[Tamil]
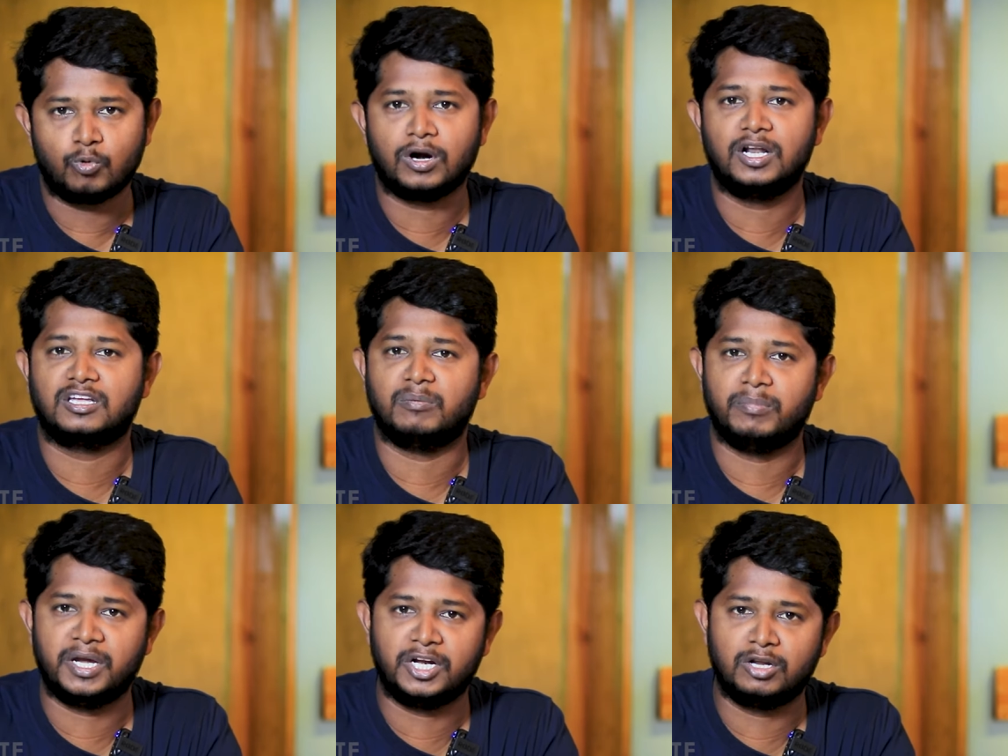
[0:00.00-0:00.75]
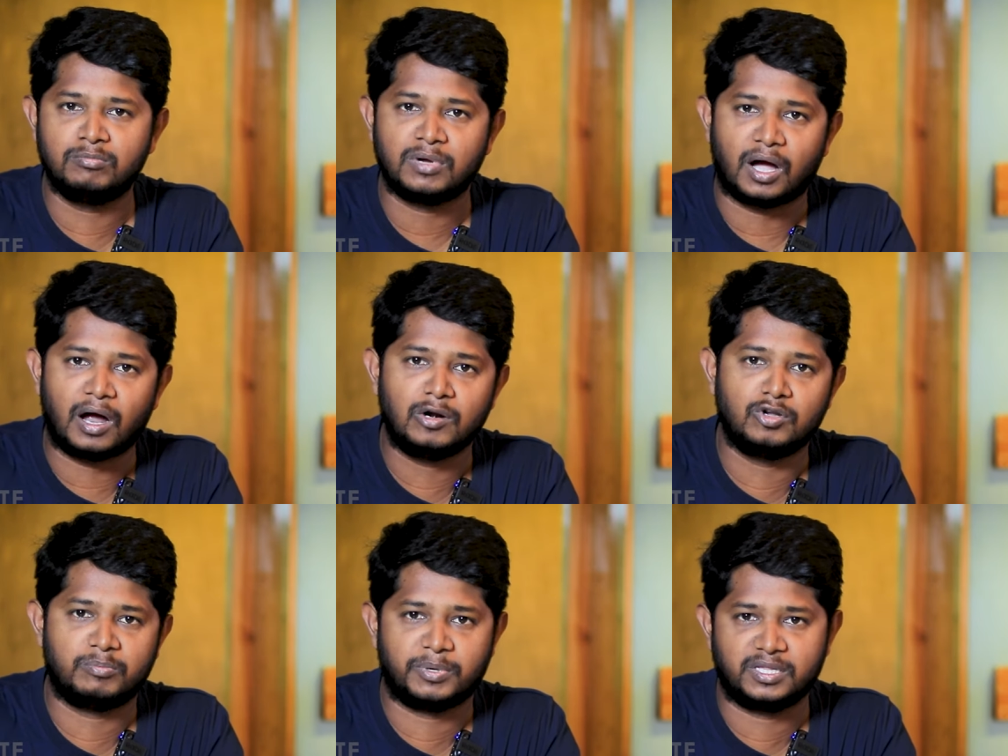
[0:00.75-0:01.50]
உங்களுக்கு மீண்டும்
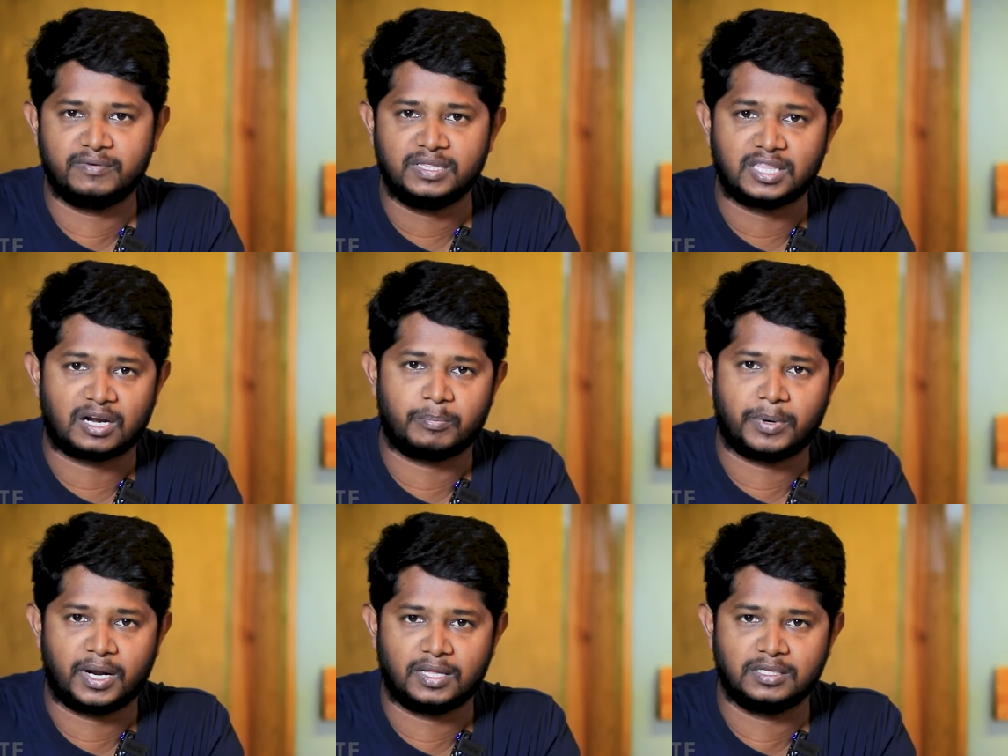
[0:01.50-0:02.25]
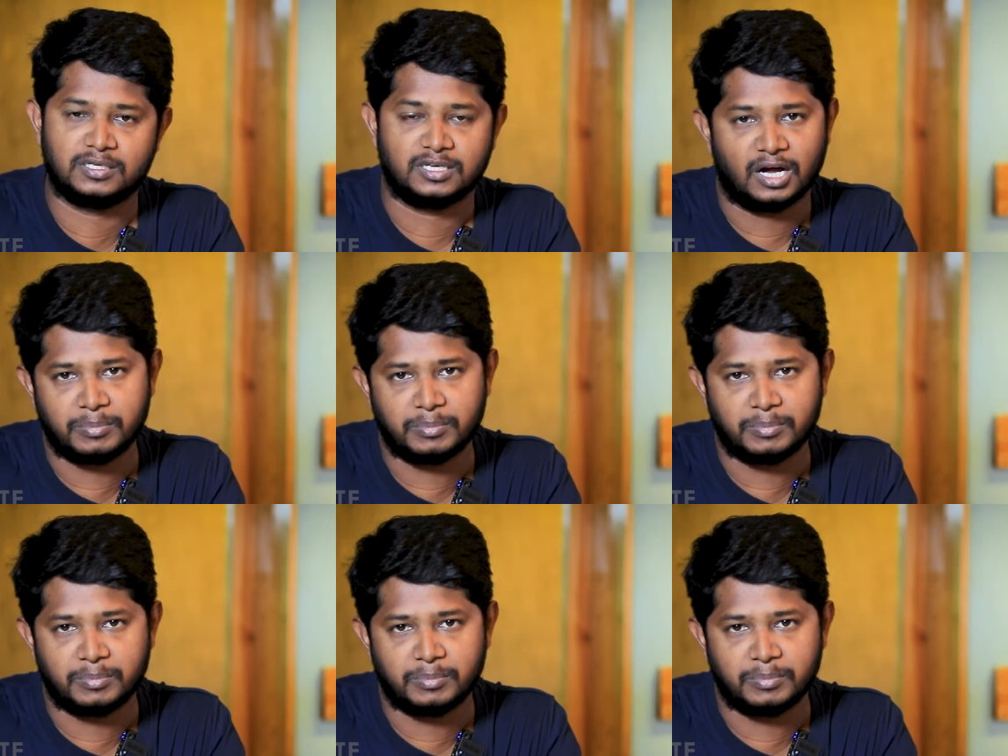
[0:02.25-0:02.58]
ஆளுநர் பதவி தரப்படாது